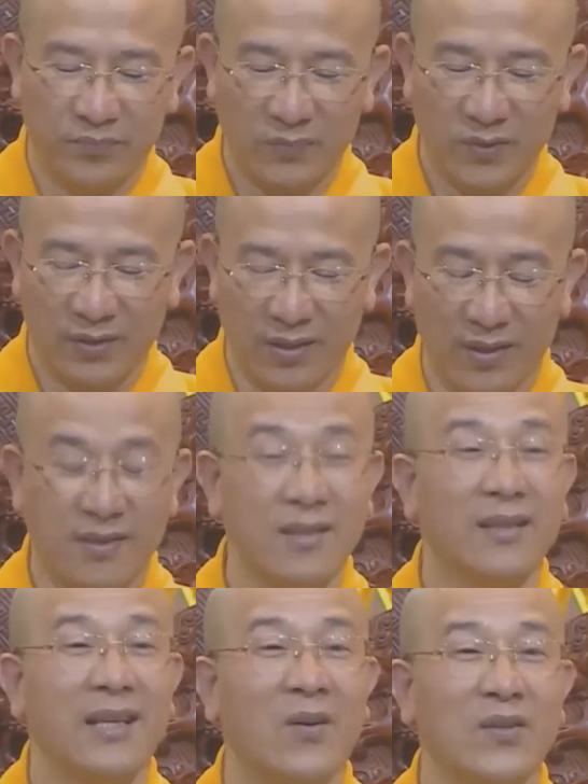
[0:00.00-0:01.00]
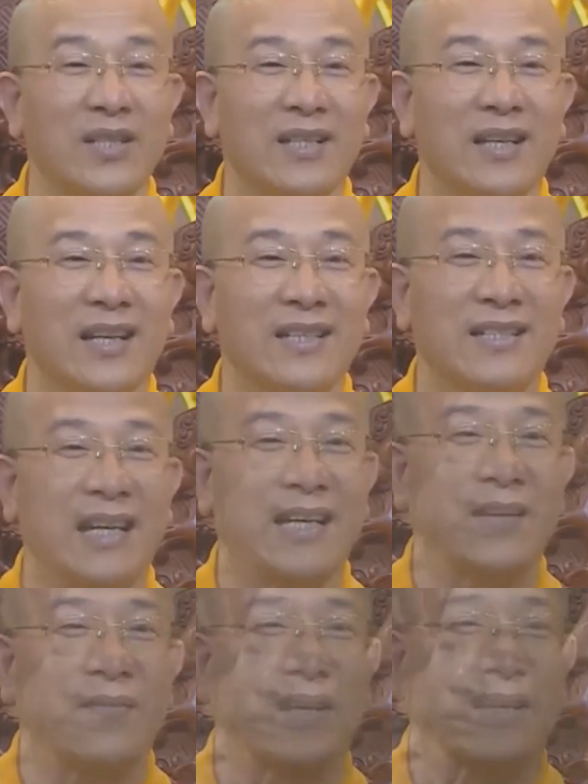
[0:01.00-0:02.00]
Còn thời xưa người ta có gì người ta đến chạy
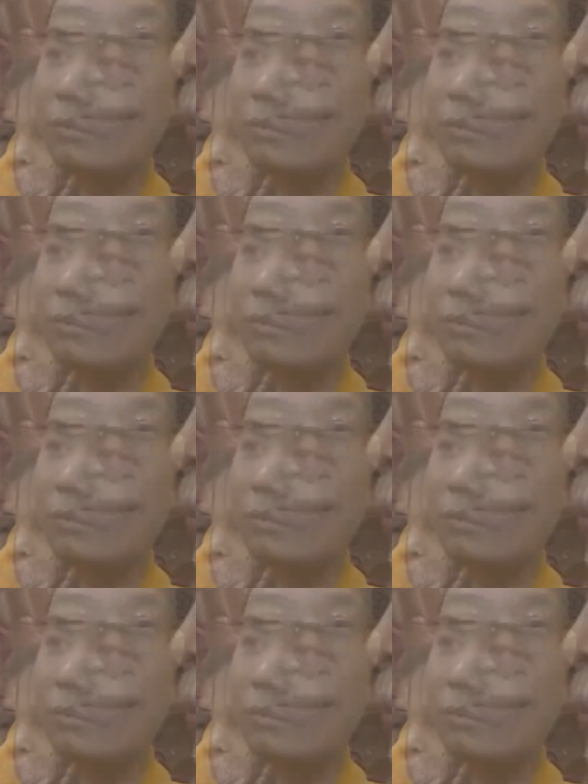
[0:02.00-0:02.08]
đến Phật.